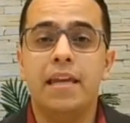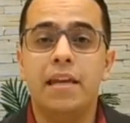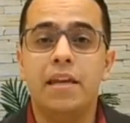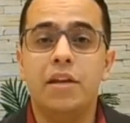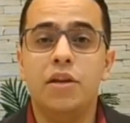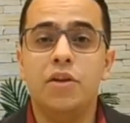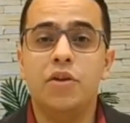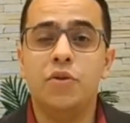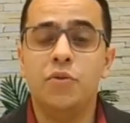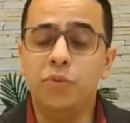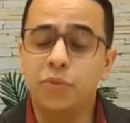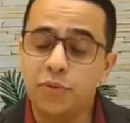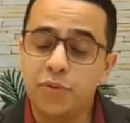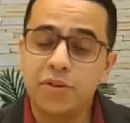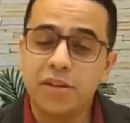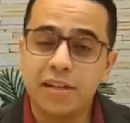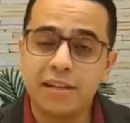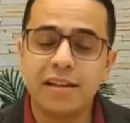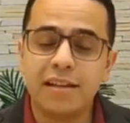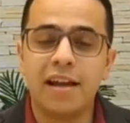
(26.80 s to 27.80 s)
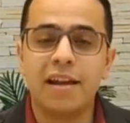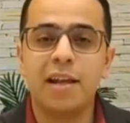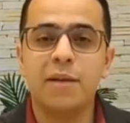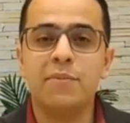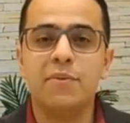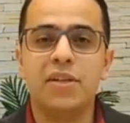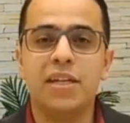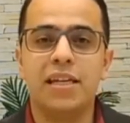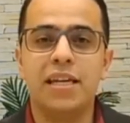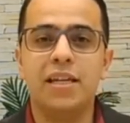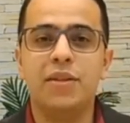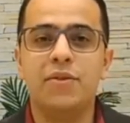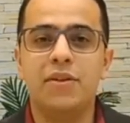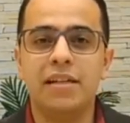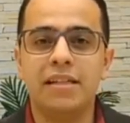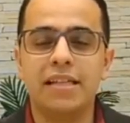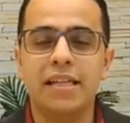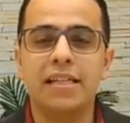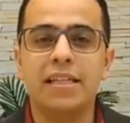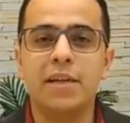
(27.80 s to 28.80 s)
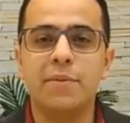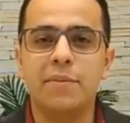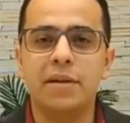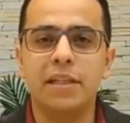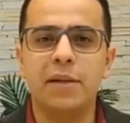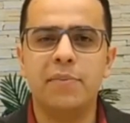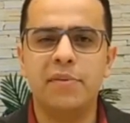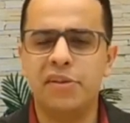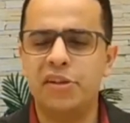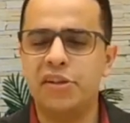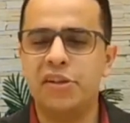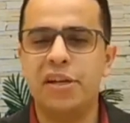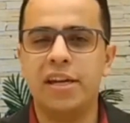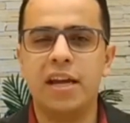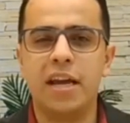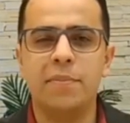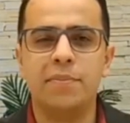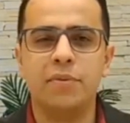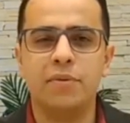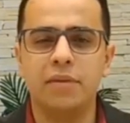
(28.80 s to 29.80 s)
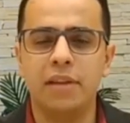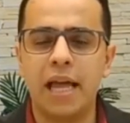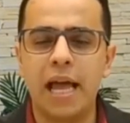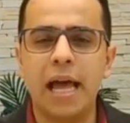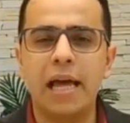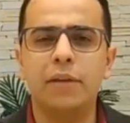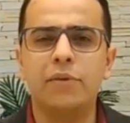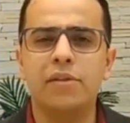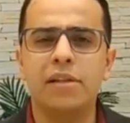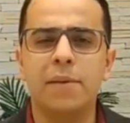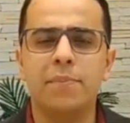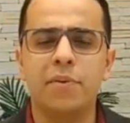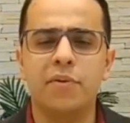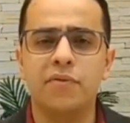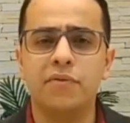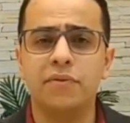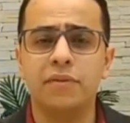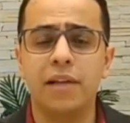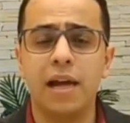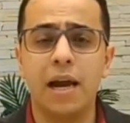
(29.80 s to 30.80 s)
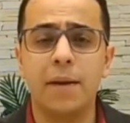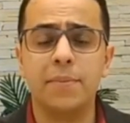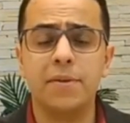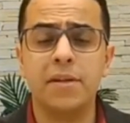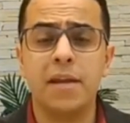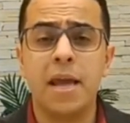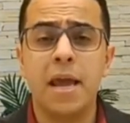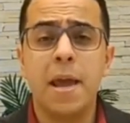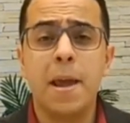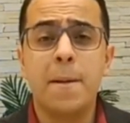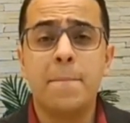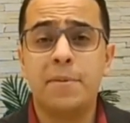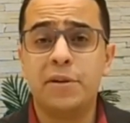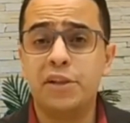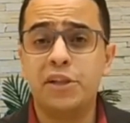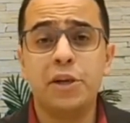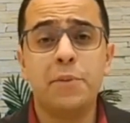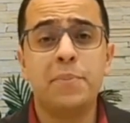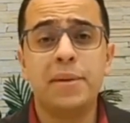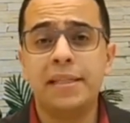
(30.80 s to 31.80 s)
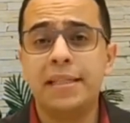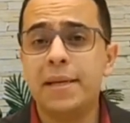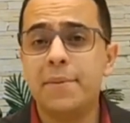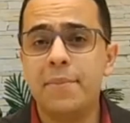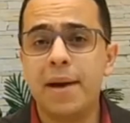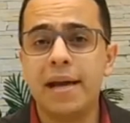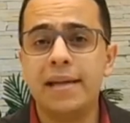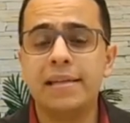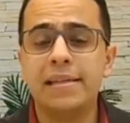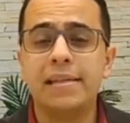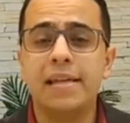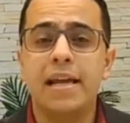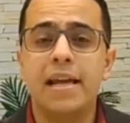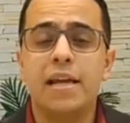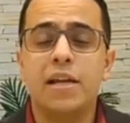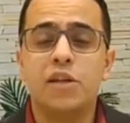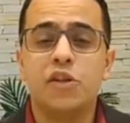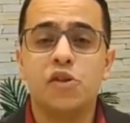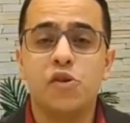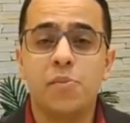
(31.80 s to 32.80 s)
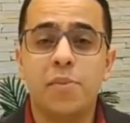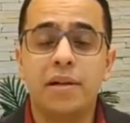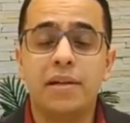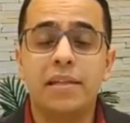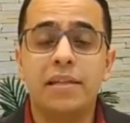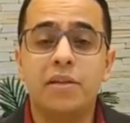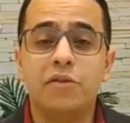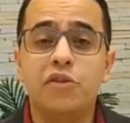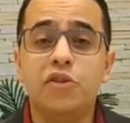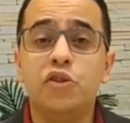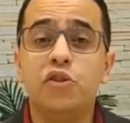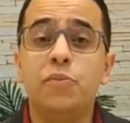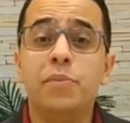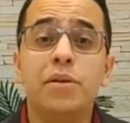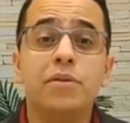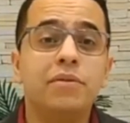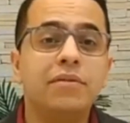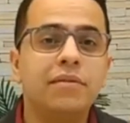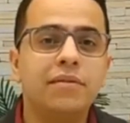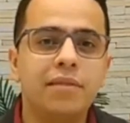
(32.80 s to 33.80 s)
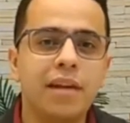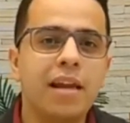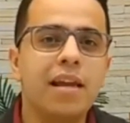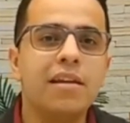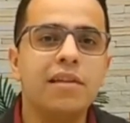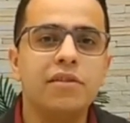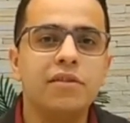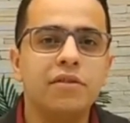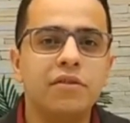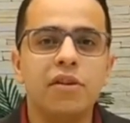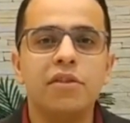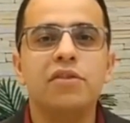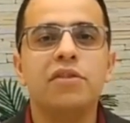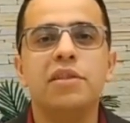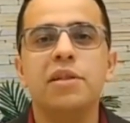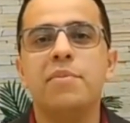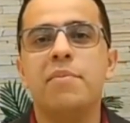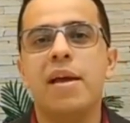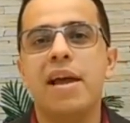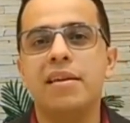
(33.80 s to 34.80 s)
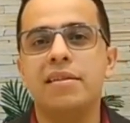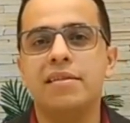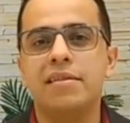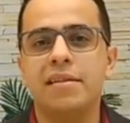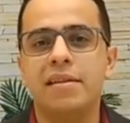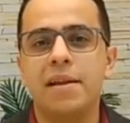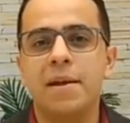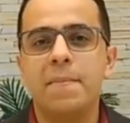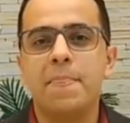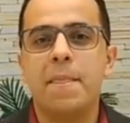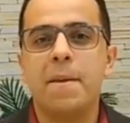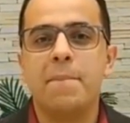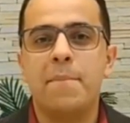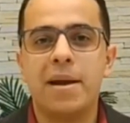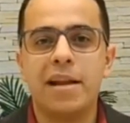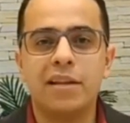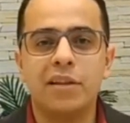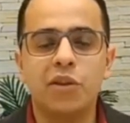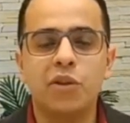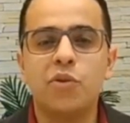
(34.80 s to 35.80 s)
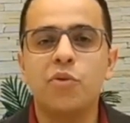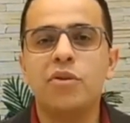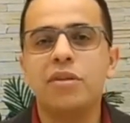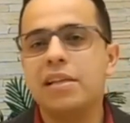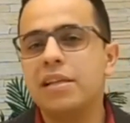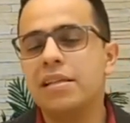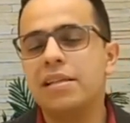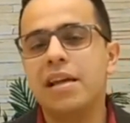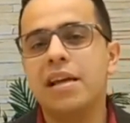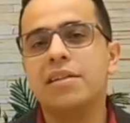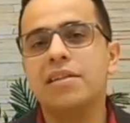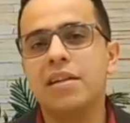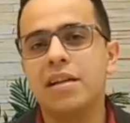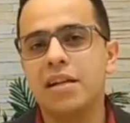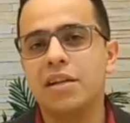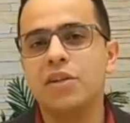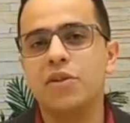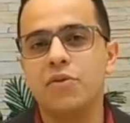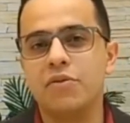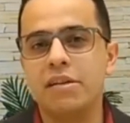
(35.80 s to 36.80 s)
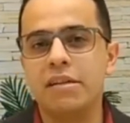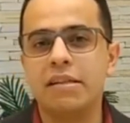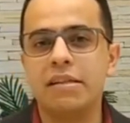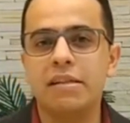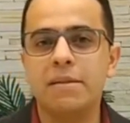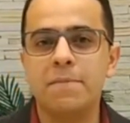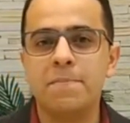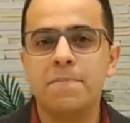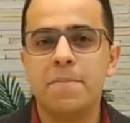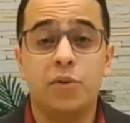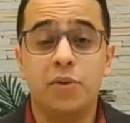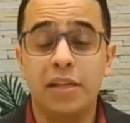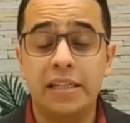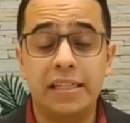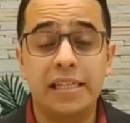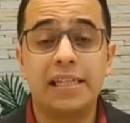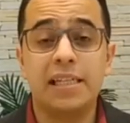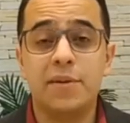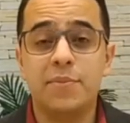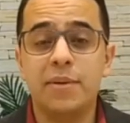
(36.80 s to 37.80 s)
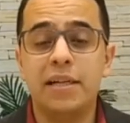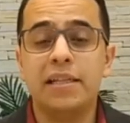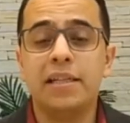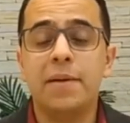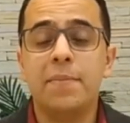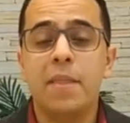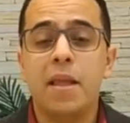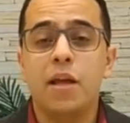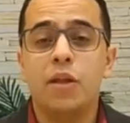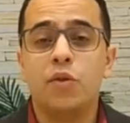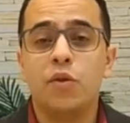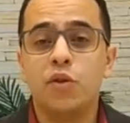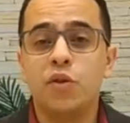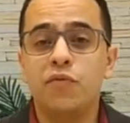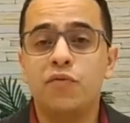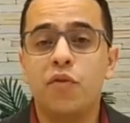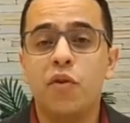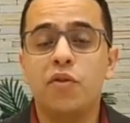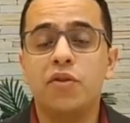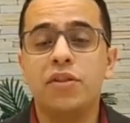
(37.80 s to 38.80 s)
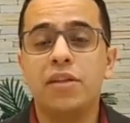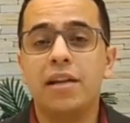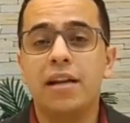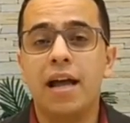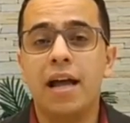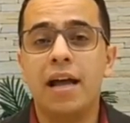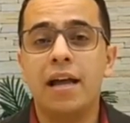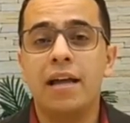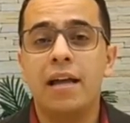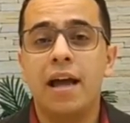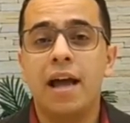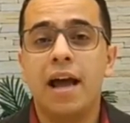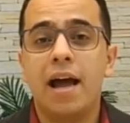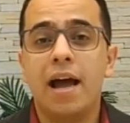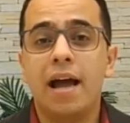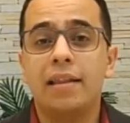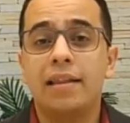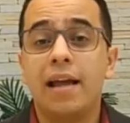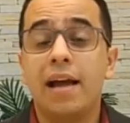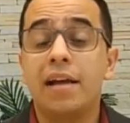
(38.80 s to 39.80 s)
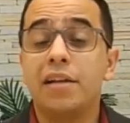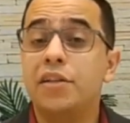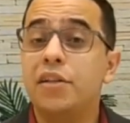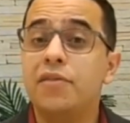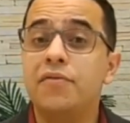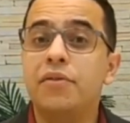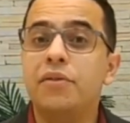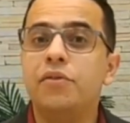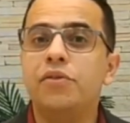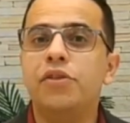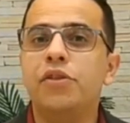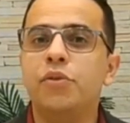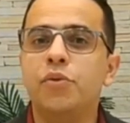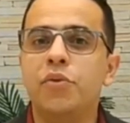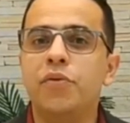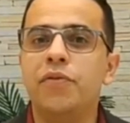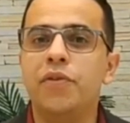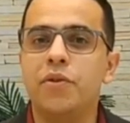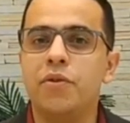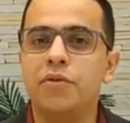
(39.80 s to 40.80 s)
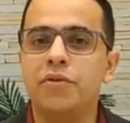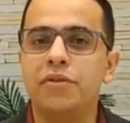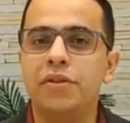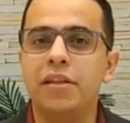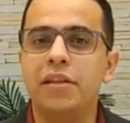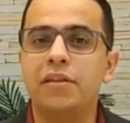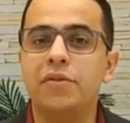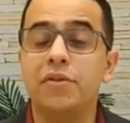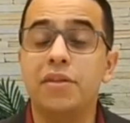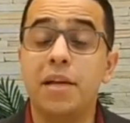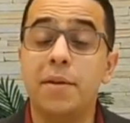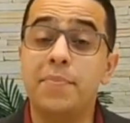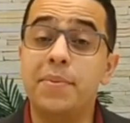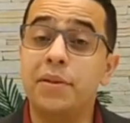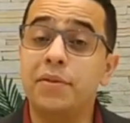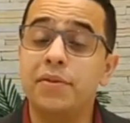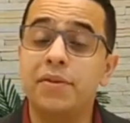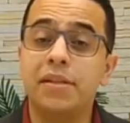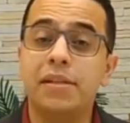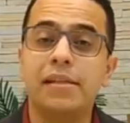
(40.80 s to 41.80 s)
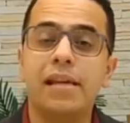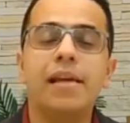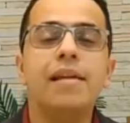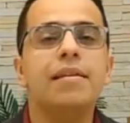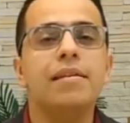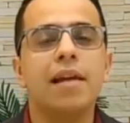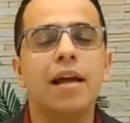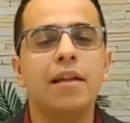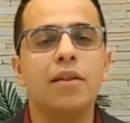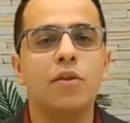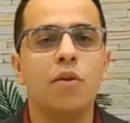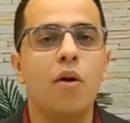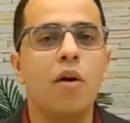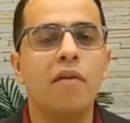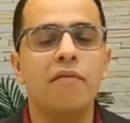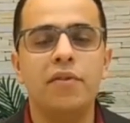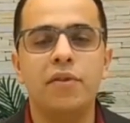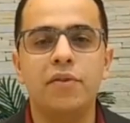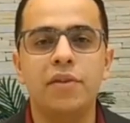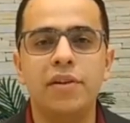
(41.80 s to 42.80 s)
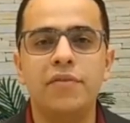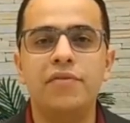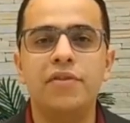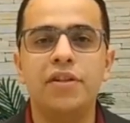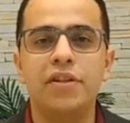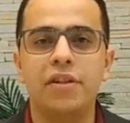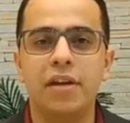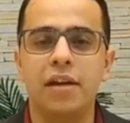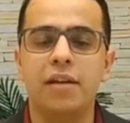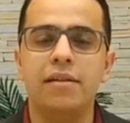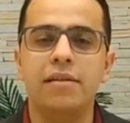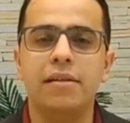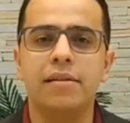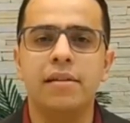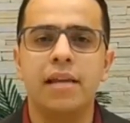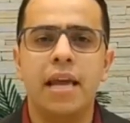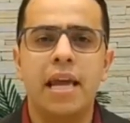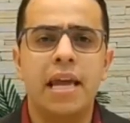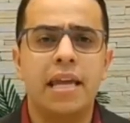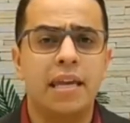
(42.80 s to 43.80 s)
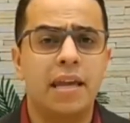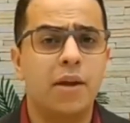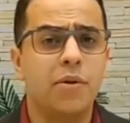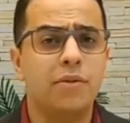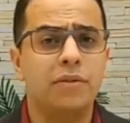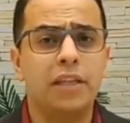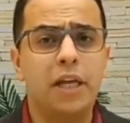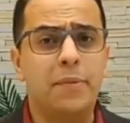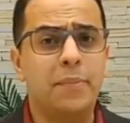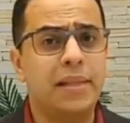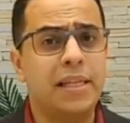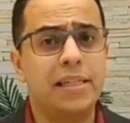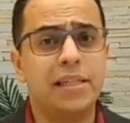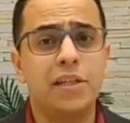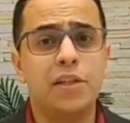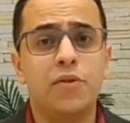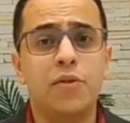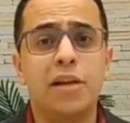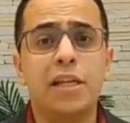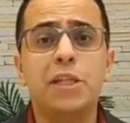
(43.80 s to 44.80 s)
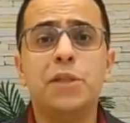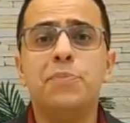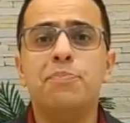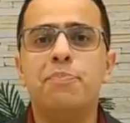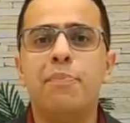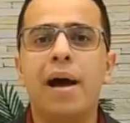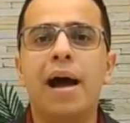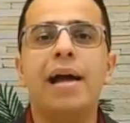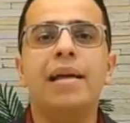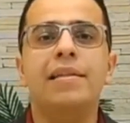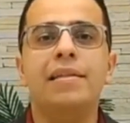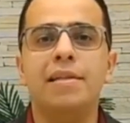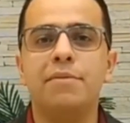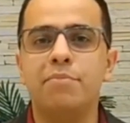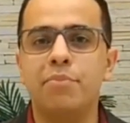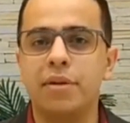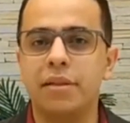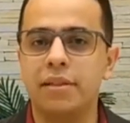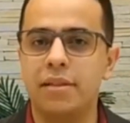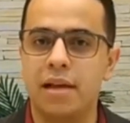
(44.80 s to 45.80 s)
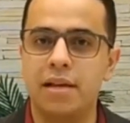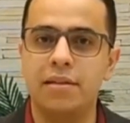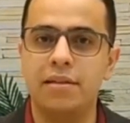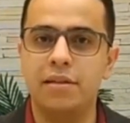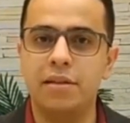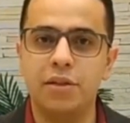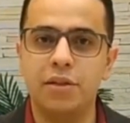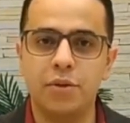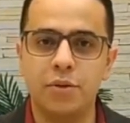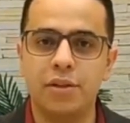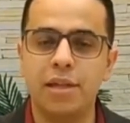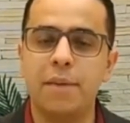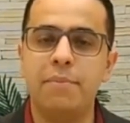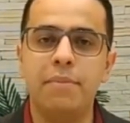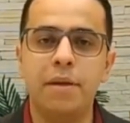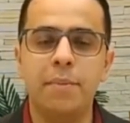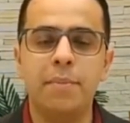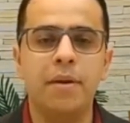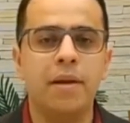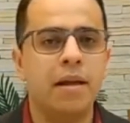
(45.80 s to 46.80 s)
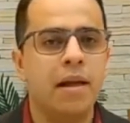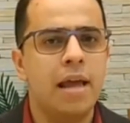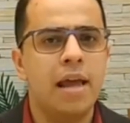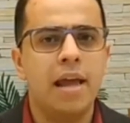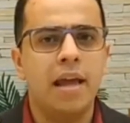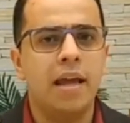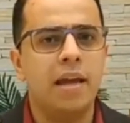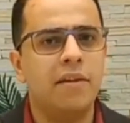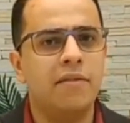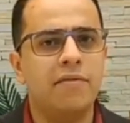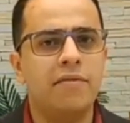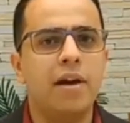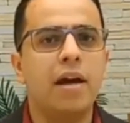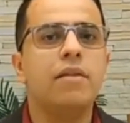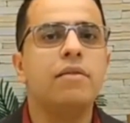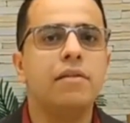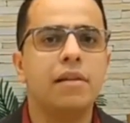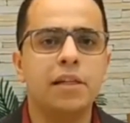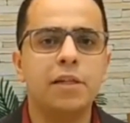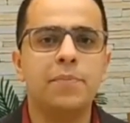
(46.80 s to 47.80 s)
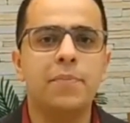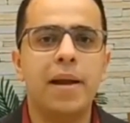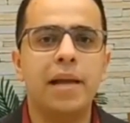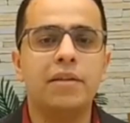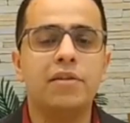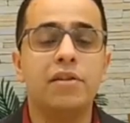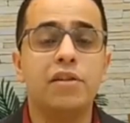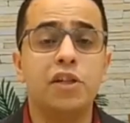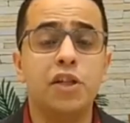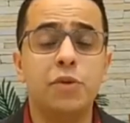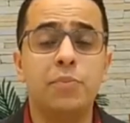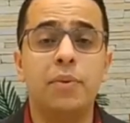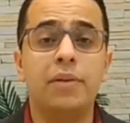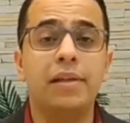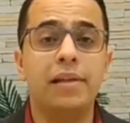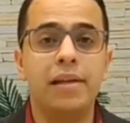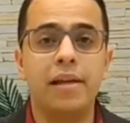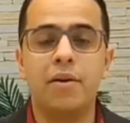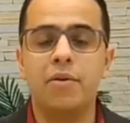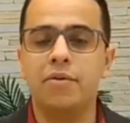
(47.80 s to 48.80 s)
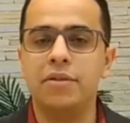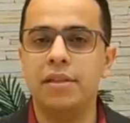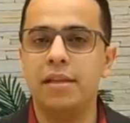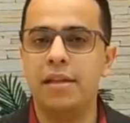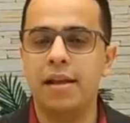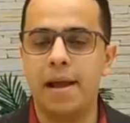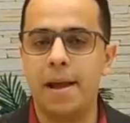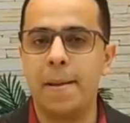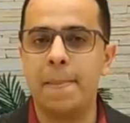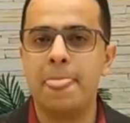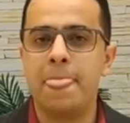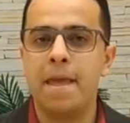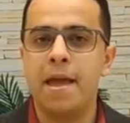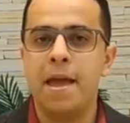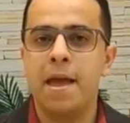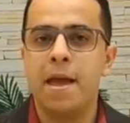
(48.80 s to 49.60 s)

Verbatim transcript: e juntos estaremos aqui durante essa semana para a gente recapitular, nos aprofundarmos, para a gente aprender mais sobre a lição de número 3 do nosso trimestre para todas as gerações. Durante essa semana, nosso foco será a narrativa do dilúvio, contida nos capítulos 6 a 9 do livro de Gênesis, que contém uma das histórias mais importantes de toda a Bíblia, em vários aspectos que a gente poderia considerar.